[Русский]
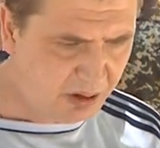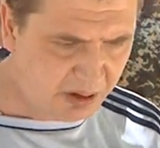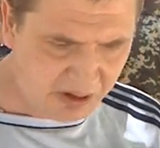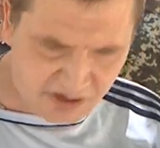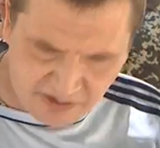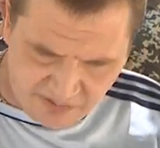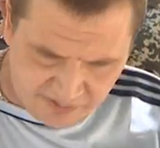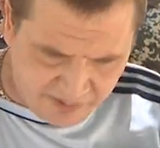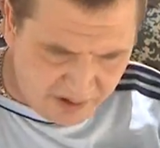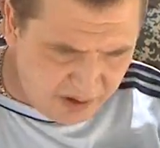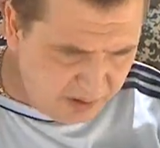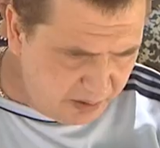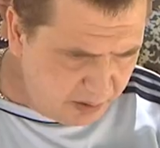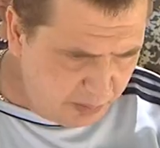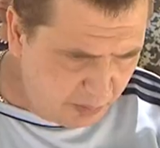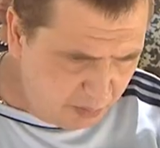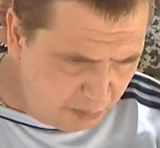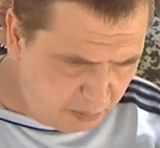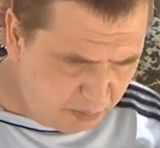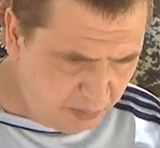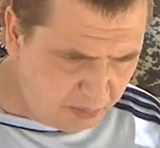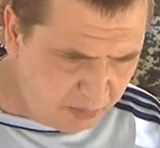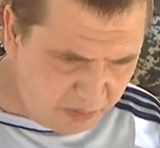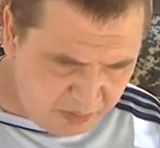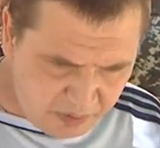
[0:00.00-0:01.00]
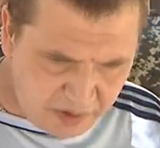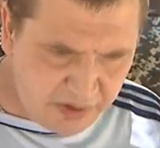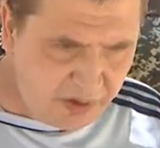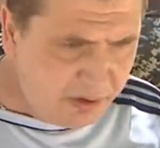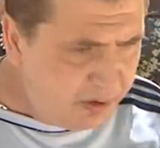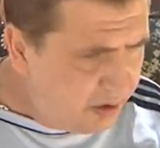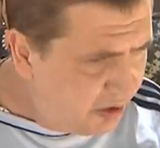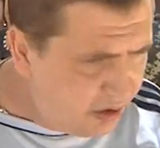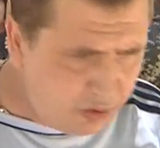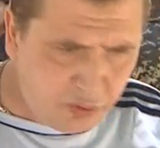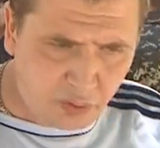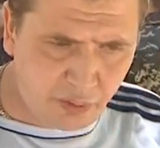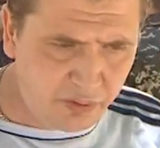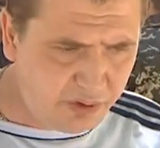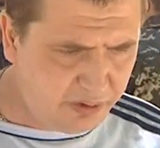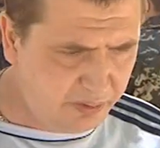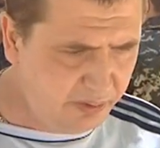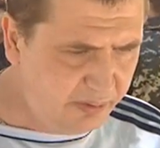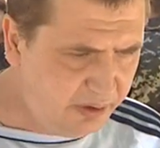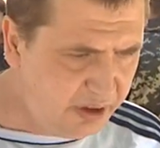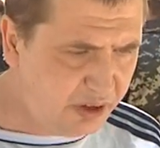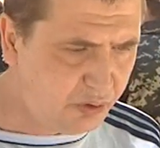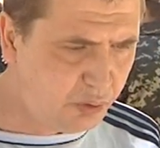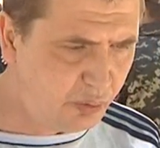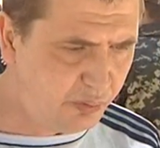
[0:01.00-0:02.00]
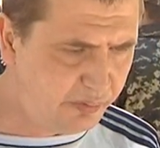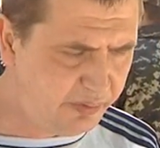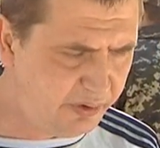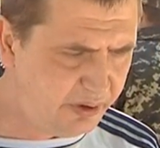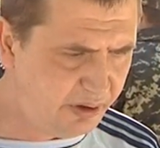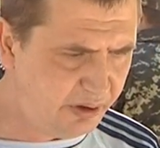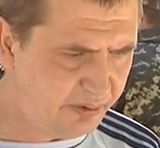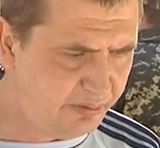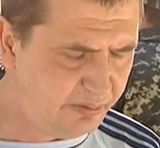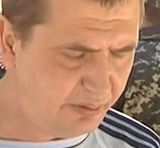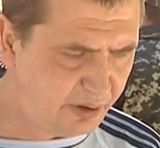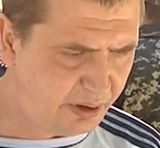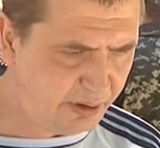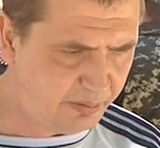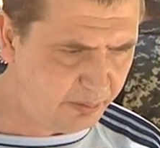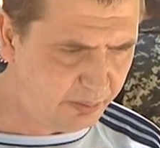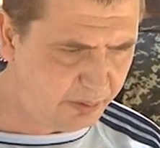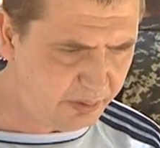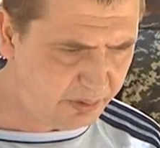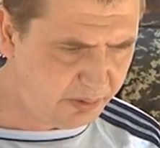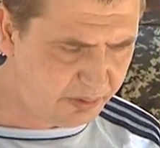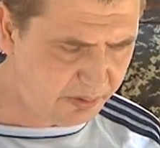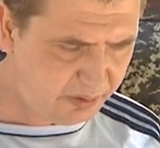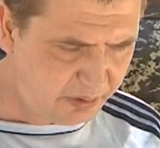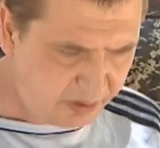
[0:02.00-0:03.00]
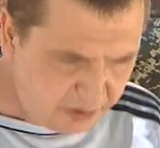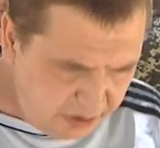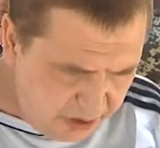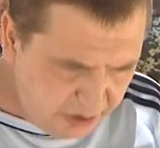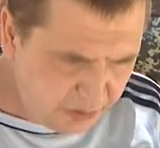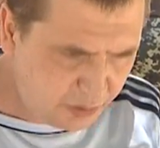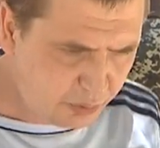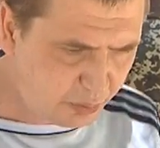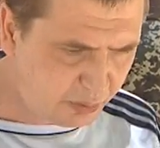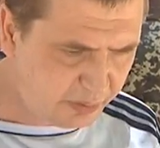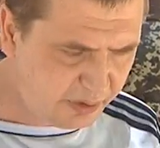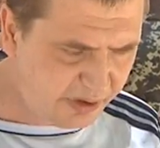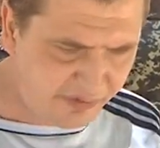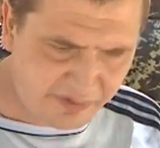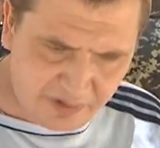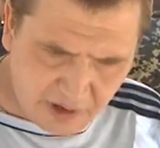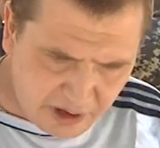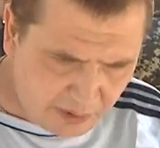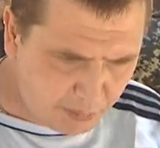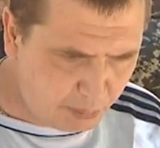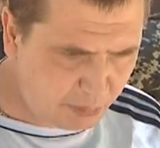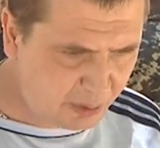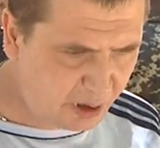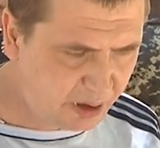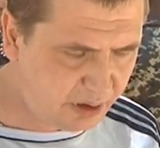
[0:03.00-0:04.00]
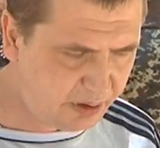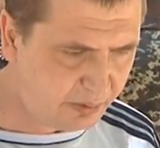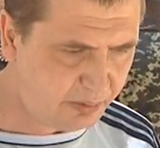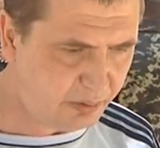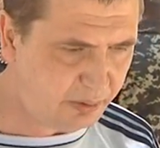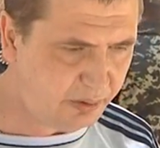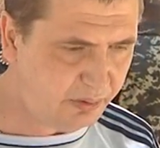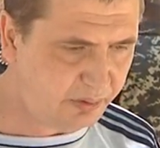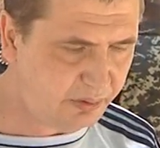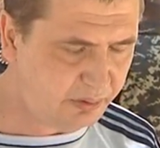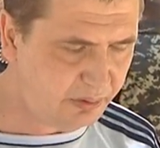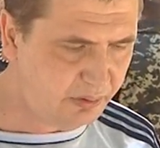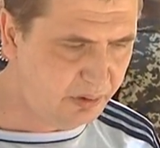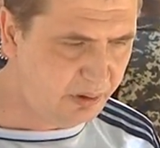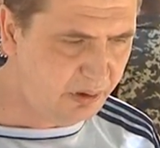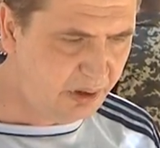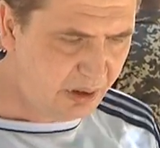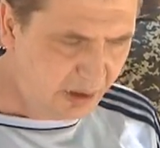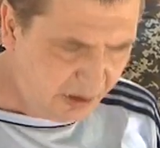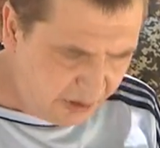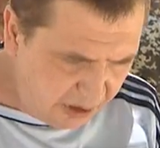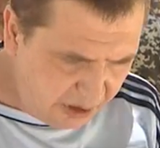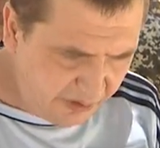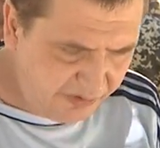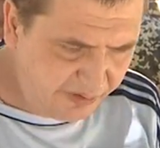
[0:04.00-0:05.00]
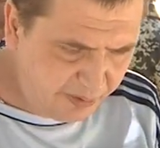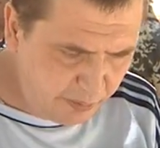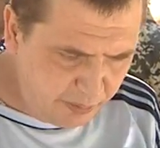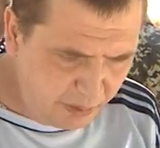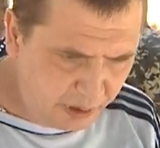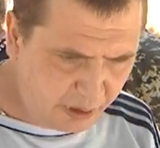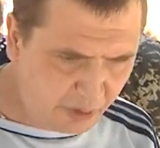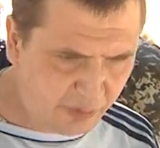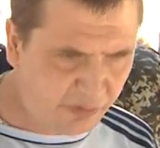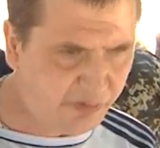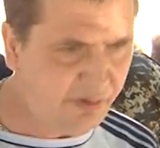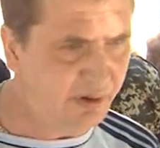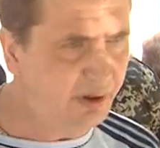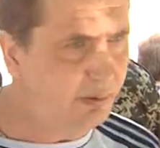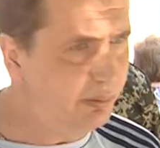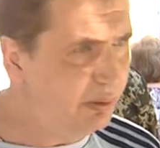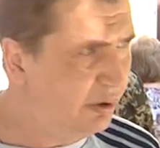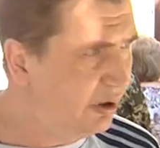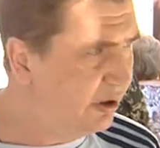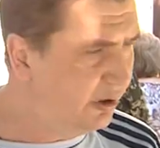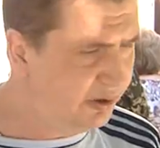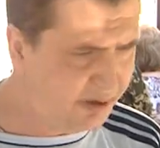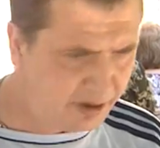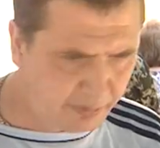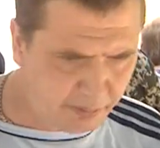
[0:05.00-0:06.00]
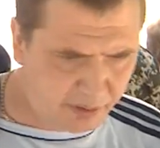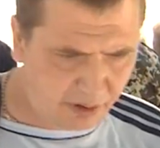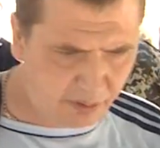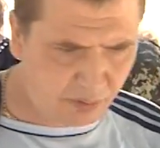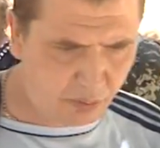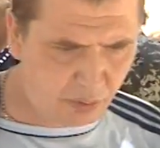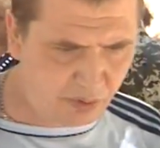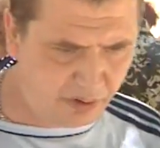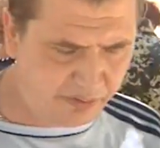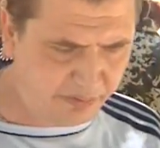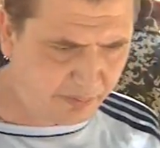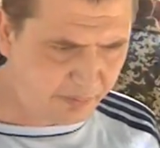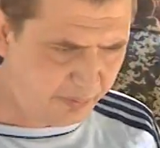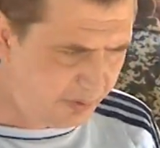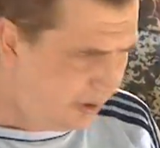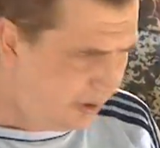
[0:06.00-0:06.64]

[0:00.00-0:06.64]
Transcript: если нету, нету веры в армию? Нету, если обманывают как собираются набирать добровольцев.